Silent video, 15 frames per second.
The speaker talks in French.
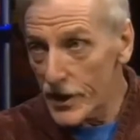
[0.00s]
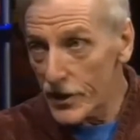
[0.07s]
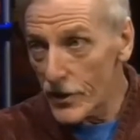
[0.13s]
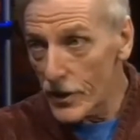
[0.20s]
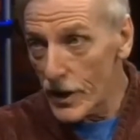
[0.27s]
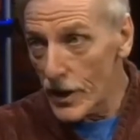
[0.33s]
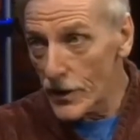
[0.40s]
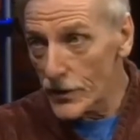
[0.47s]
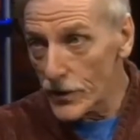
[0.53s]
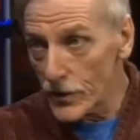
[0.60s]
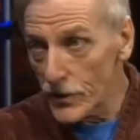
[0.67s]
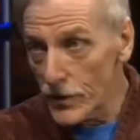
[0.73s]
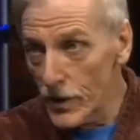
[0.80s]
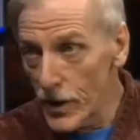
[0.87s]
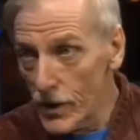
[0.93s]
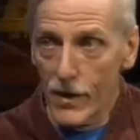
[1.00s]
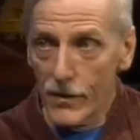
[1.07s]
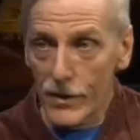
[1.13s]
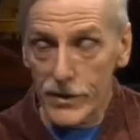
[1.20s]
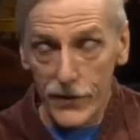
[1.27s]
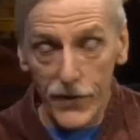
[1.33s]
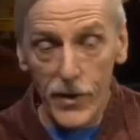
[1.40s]
à l'école entre eux.
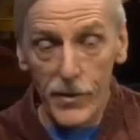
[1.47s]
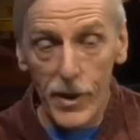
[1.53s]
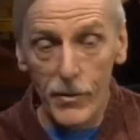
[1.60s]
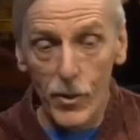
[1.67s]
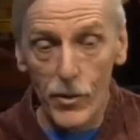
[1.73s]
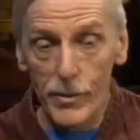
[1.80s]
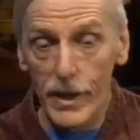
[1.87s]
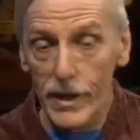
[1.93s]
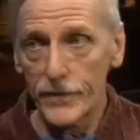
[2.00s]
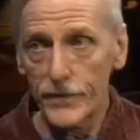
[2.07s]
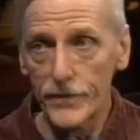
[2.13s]
C'est vraiment bon, mais...